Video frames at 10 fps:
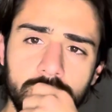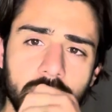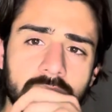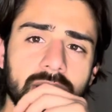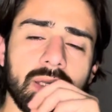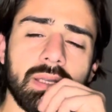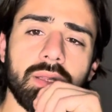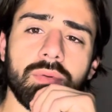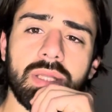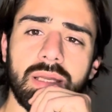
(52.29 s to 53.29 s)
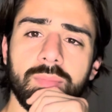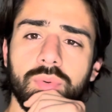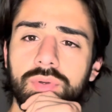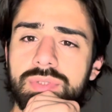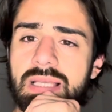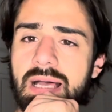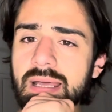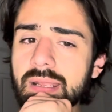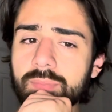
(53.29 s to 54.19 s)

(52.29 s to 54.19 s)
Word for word: cioè delle linee guida che puoi usare